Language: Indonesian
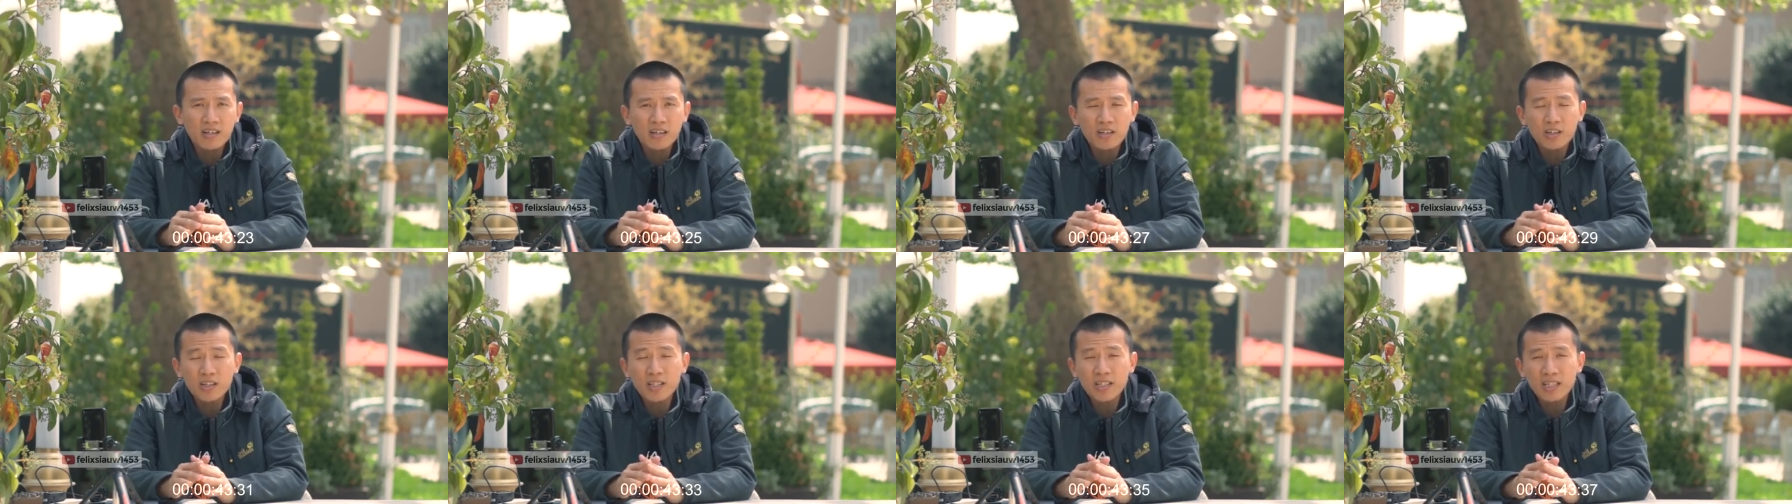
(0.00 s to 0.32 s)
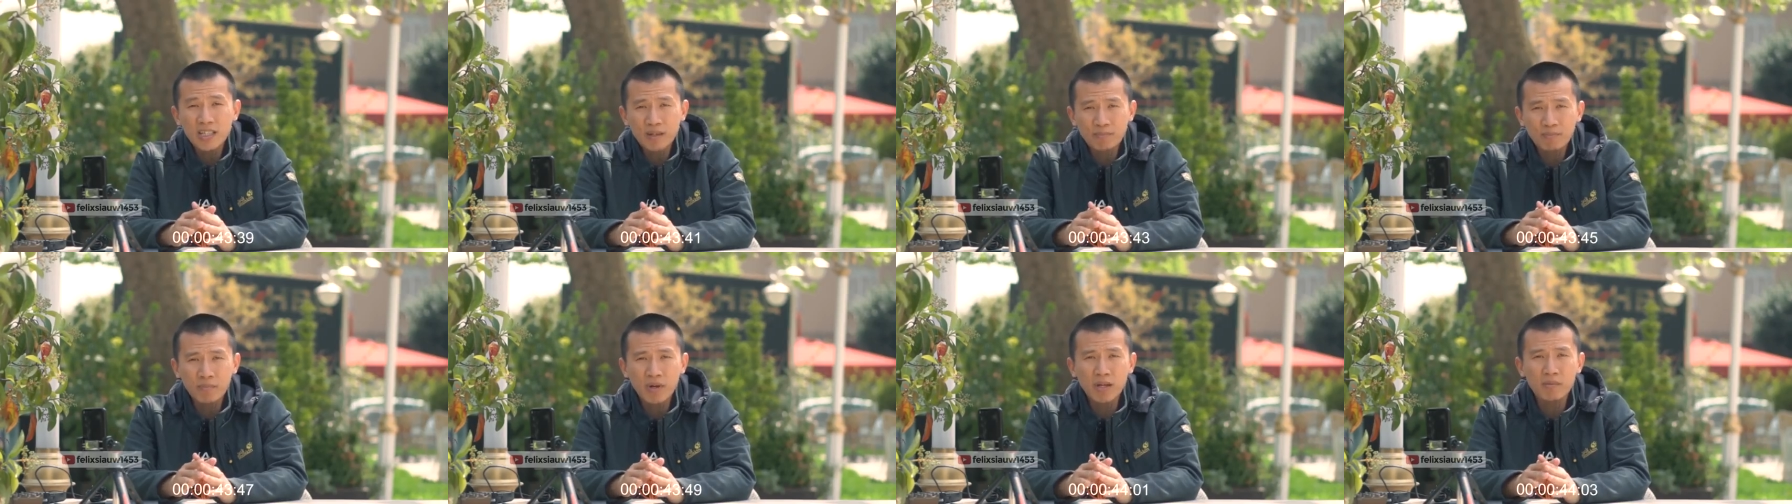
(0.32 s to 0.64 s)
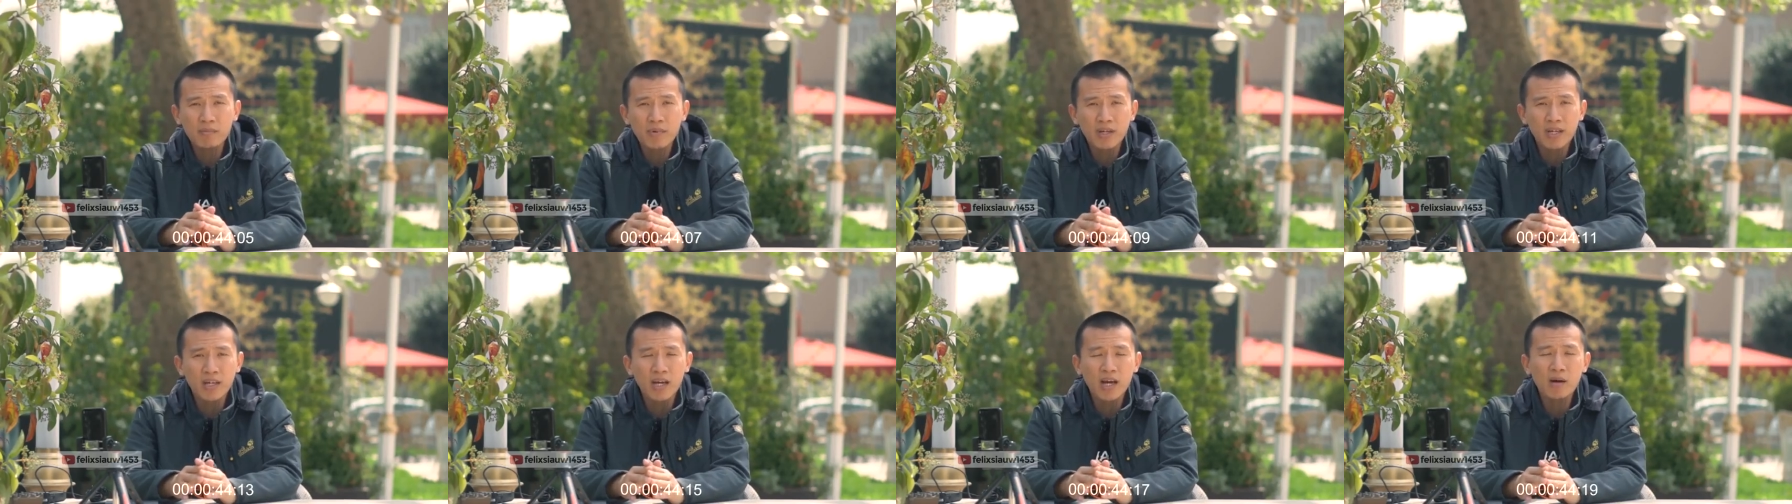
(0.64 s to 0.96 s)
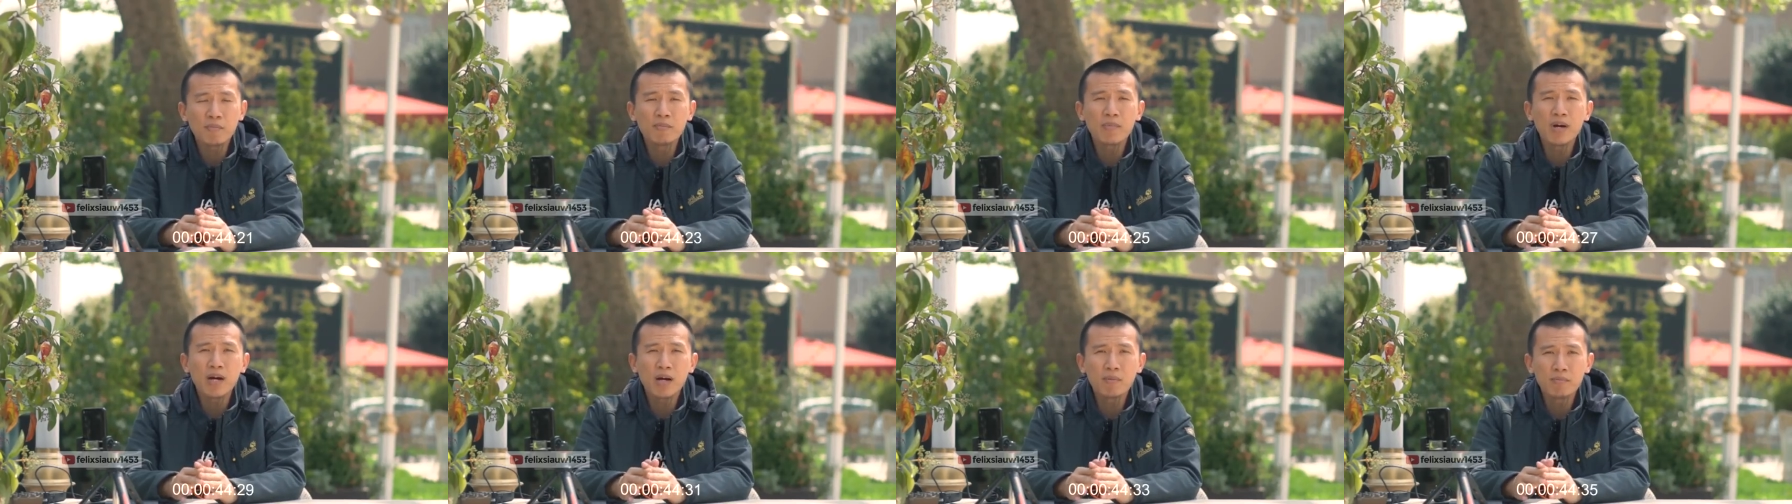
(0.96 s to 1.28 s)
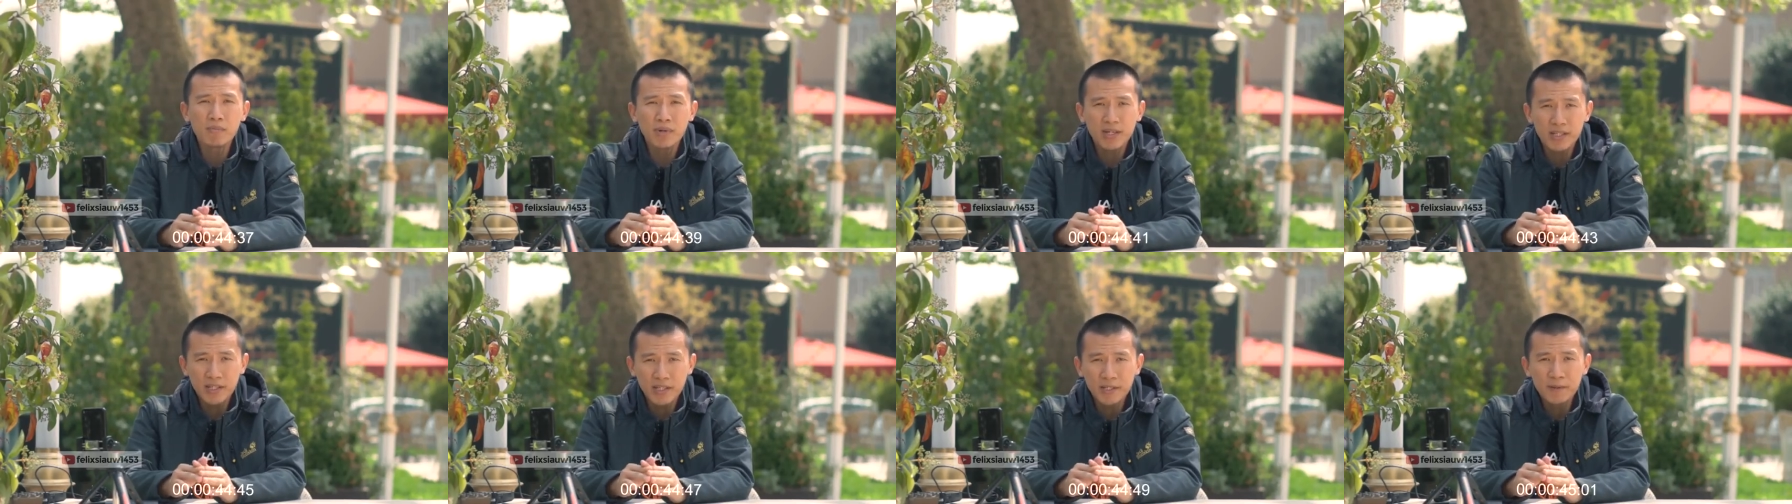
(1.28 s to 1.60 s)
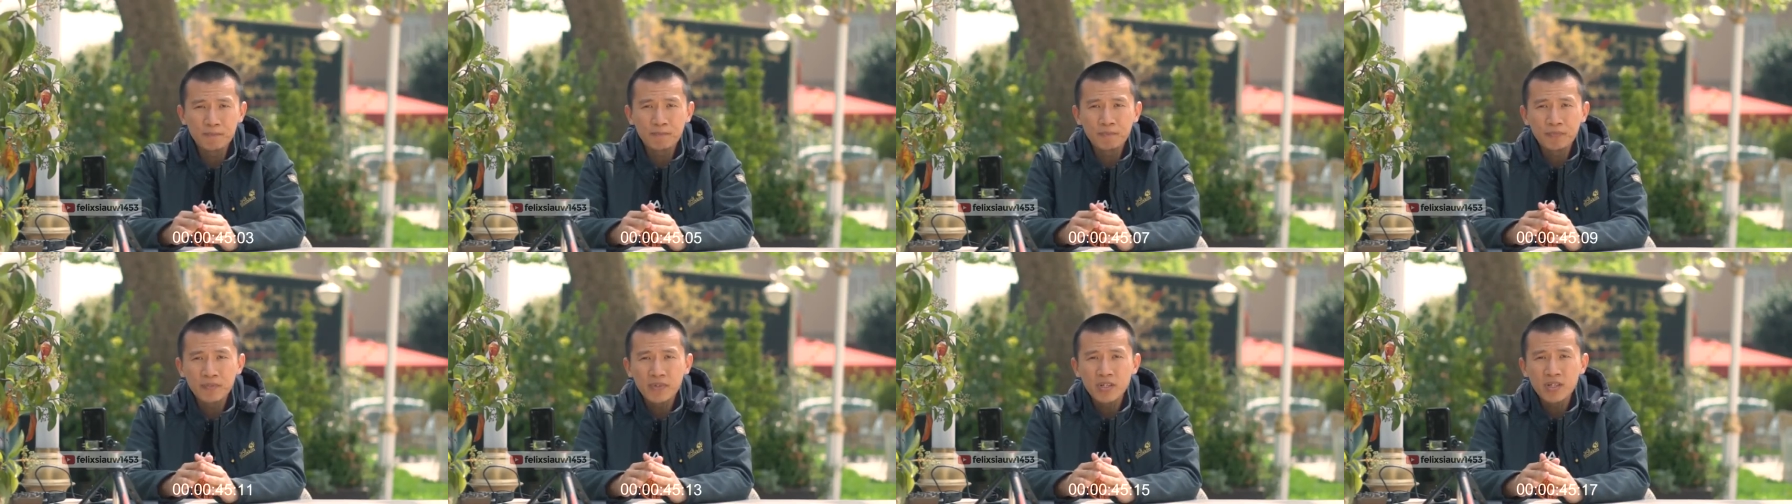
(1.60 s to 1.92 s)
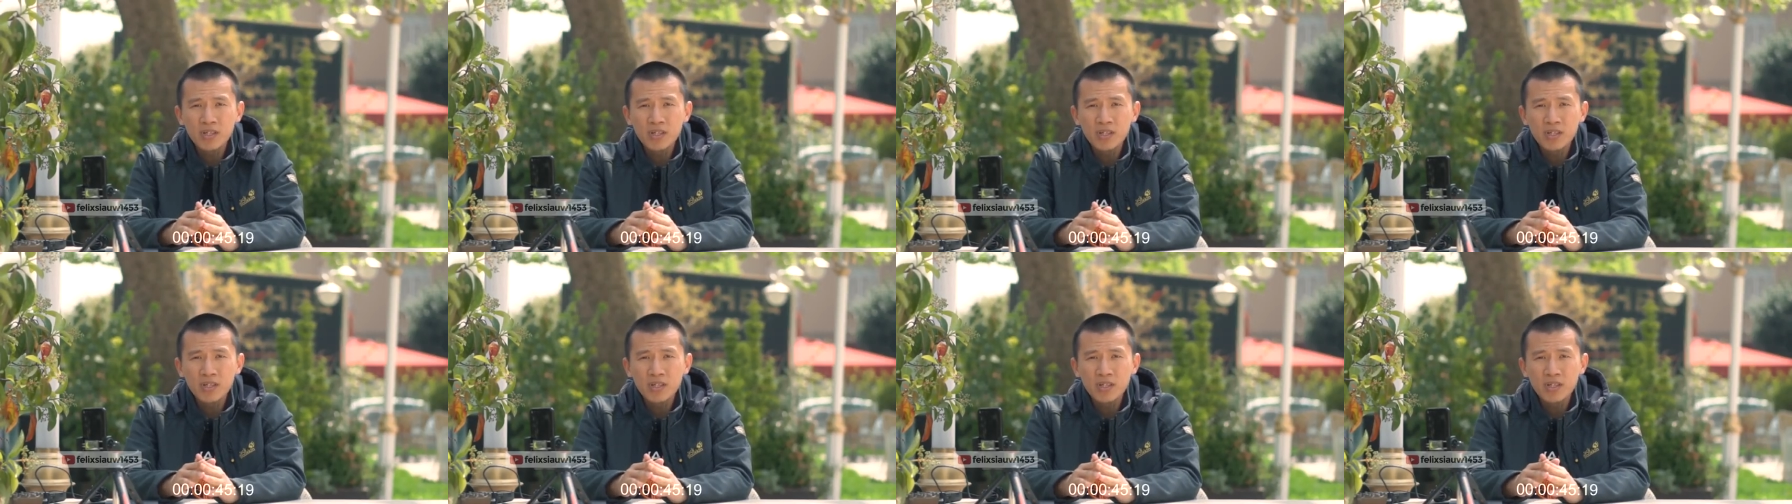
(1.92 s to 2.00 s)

Allah tetapkan bagi hamba-hambanya.